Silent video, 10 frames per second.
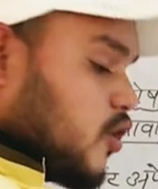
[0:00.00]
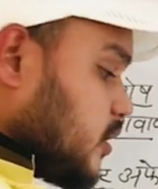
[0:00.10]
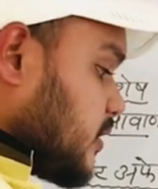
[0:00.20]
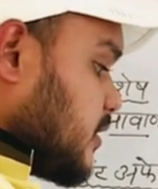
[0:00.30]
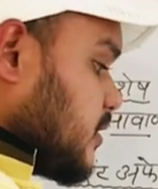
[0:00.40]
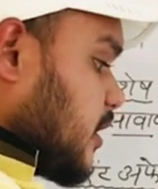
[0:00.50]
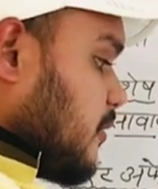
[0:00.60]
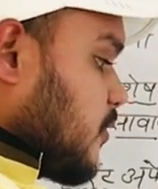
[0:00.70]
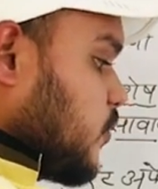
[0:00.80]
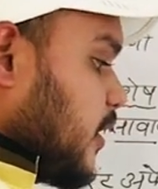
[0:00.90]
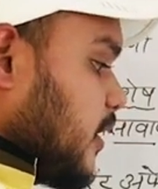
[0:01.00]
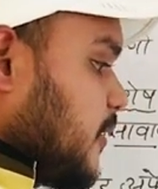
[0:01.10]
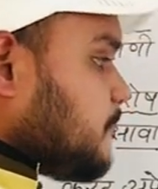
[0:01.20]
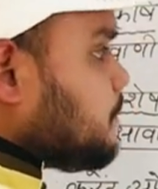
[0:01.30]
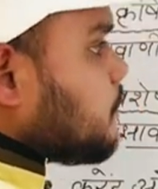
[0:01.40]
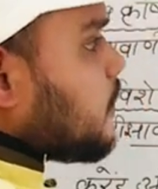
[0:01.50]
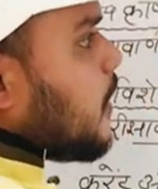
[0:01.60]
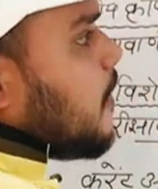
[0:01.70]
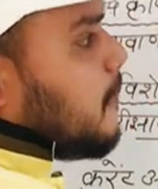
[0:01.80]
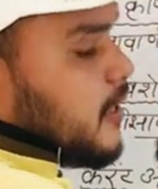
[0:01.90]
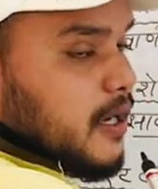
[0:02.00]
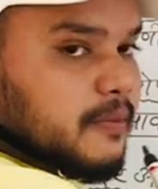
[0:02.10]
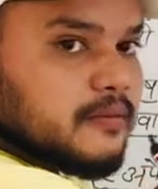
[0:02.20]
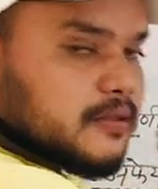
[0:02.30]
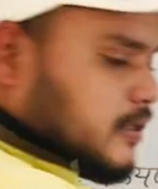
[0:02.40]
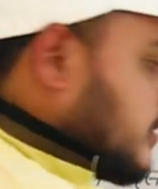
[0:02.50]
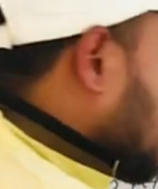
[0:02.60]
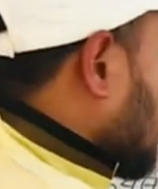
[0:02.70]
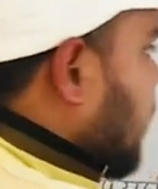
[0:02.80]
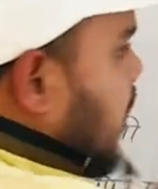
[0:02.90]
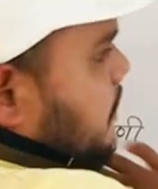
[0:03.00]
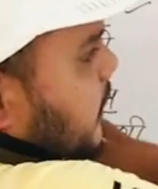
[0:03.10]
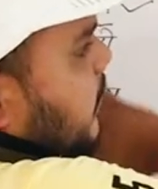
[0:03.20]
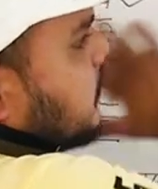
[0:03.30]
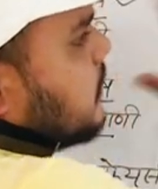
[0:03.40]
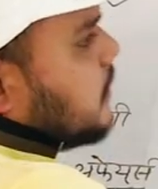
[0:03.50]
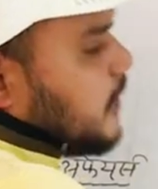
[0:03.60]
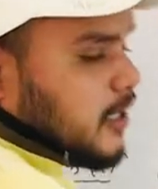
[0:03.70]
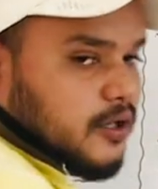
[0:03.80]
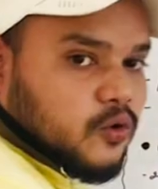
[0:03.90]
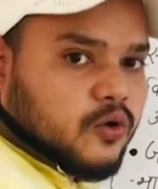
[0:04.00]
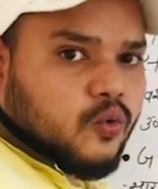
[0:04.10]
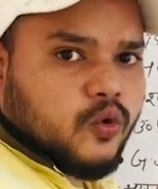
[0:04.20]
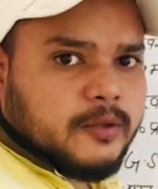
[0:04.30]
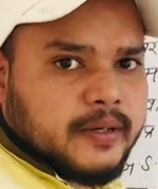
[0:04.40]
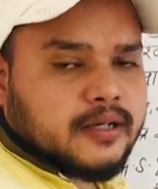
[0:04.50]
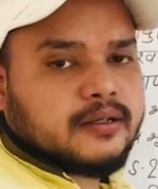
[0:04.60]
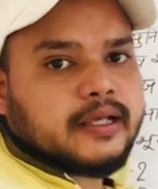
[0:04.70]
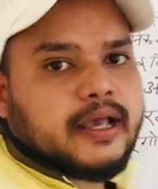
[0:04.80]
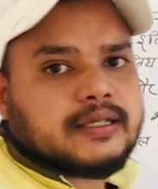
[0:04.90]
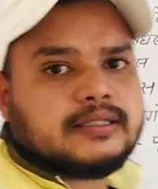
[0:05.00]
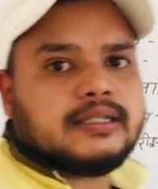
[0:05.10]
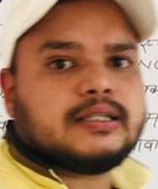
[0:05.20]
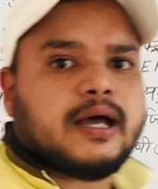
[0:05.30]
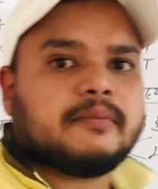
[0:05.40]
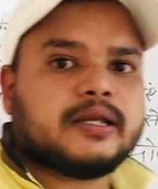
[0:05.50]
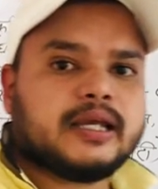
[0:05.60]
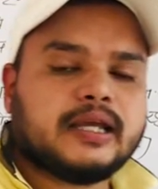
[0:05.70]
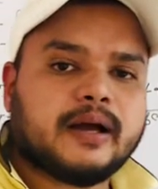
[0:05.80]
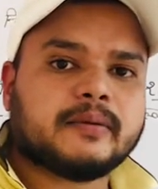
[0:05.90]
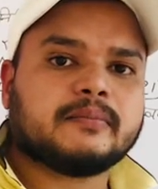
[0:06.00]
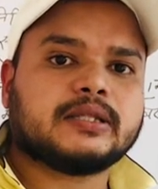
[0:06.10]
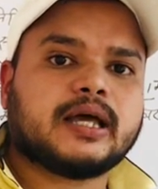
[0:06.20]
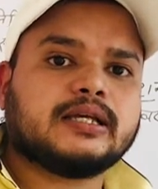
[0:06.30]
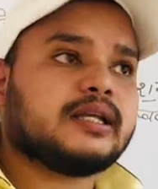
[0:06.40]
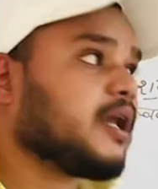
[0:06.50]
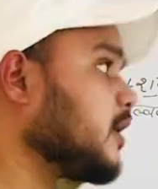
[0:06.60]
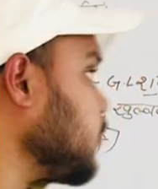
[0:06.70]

बहुत अच्छे से कवर हो जाएगा मैंने यहाँ पर आप एक चीज़ देख रहे होंगे कोई मैंने ऐसी किताबें नहीं यहाँ पर बताई हैं ना